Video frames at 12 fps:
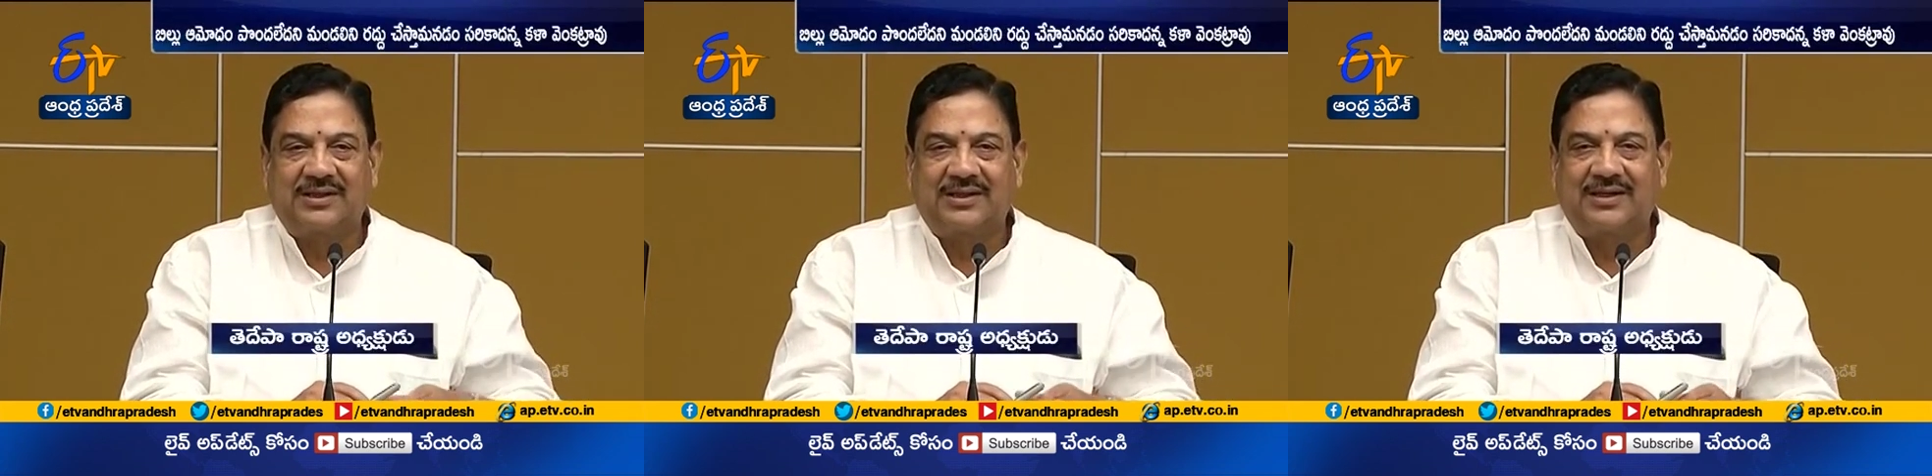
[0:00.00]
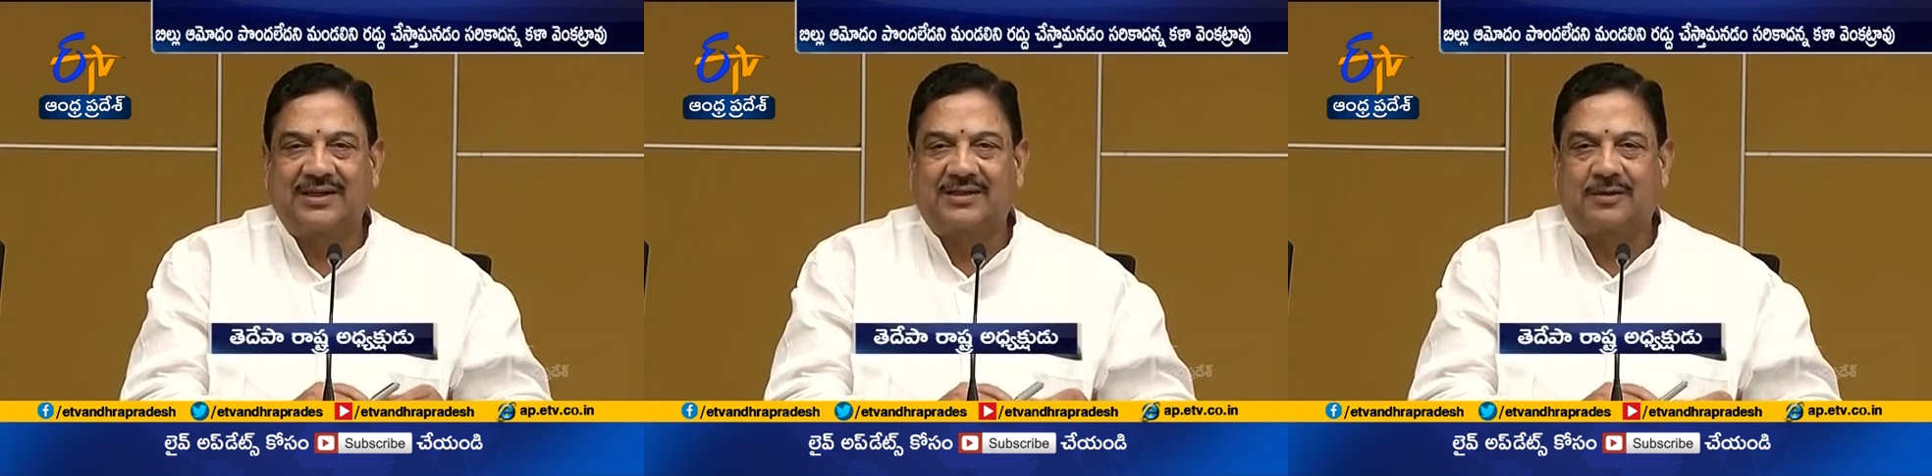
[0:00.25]

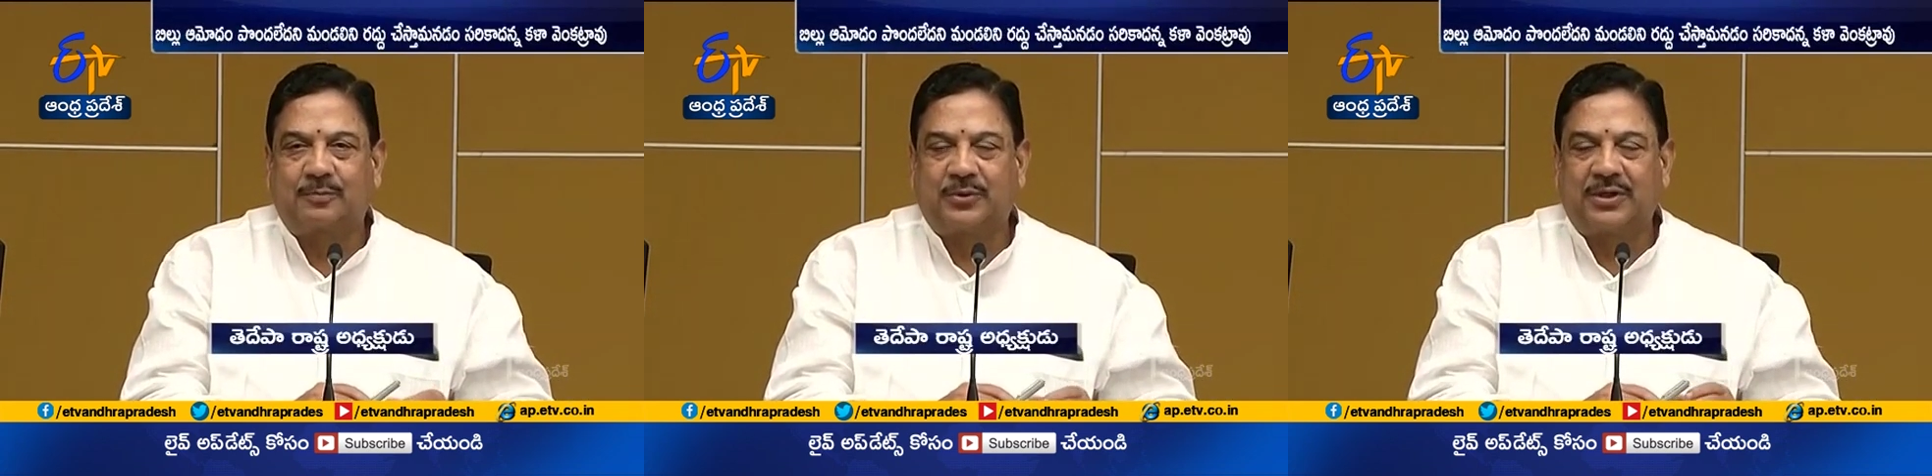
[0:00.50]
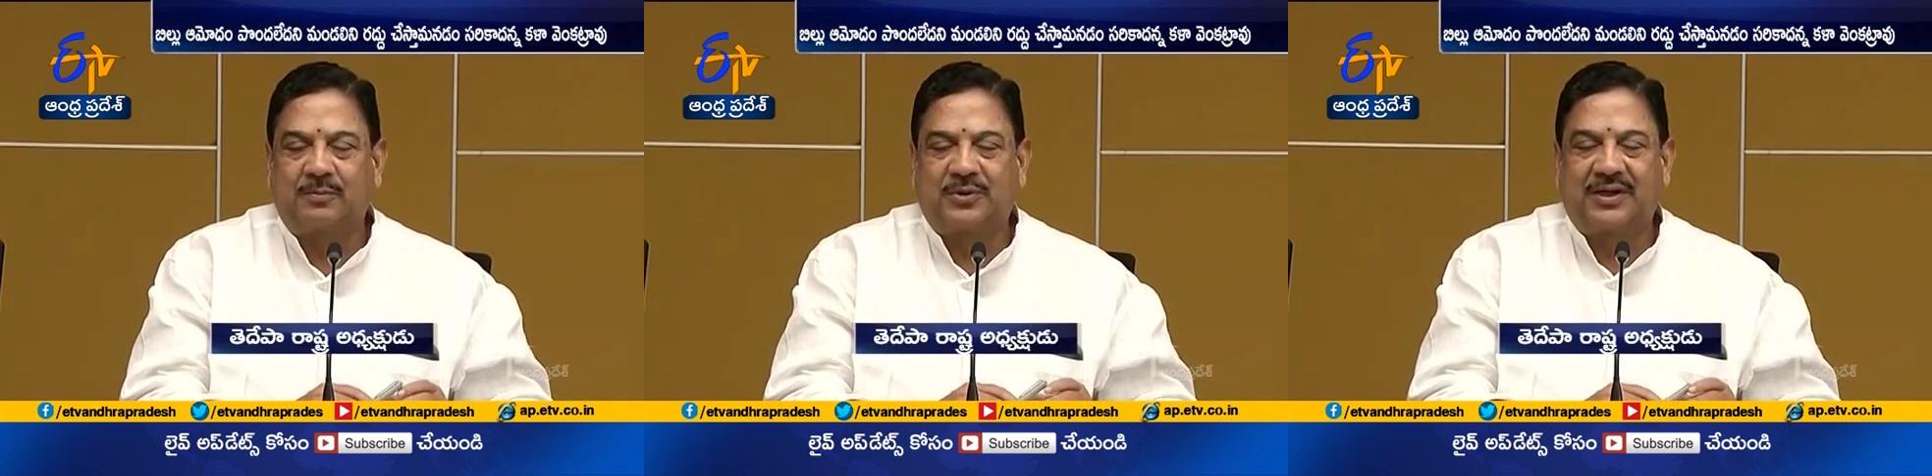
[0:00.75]

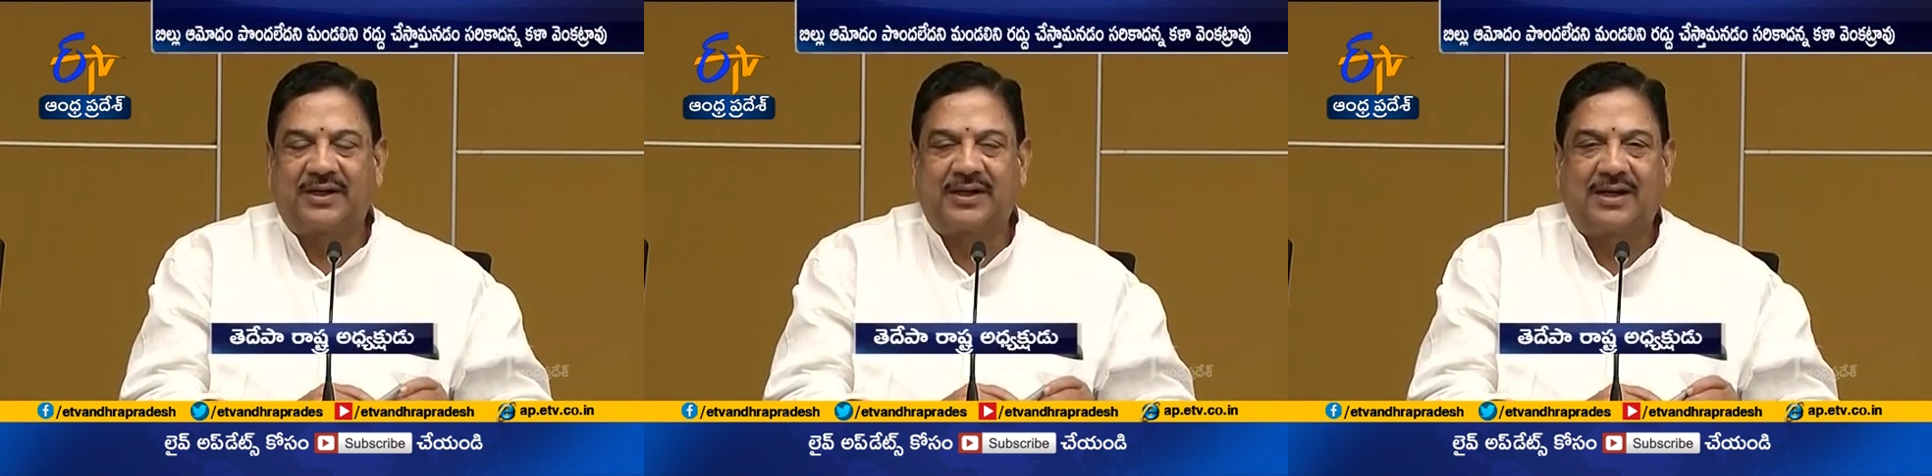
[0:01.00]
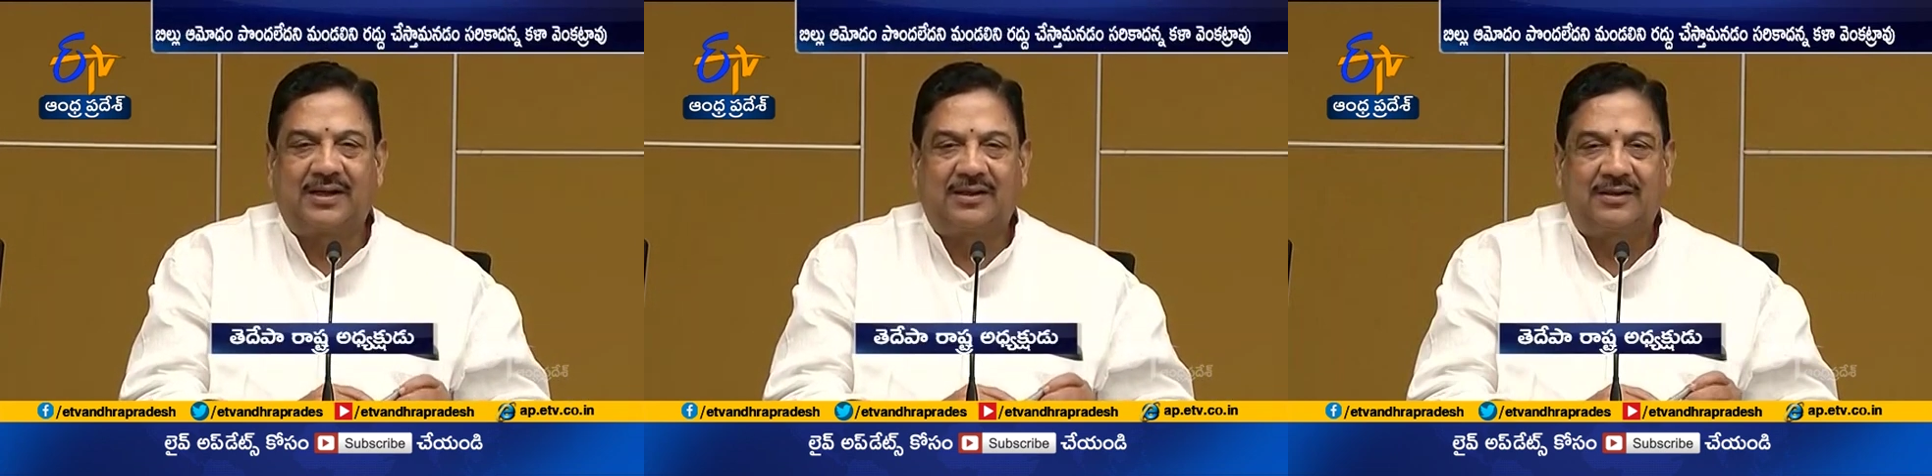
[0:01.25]
జరిగేటప్పుడు ఎప్పుడైనా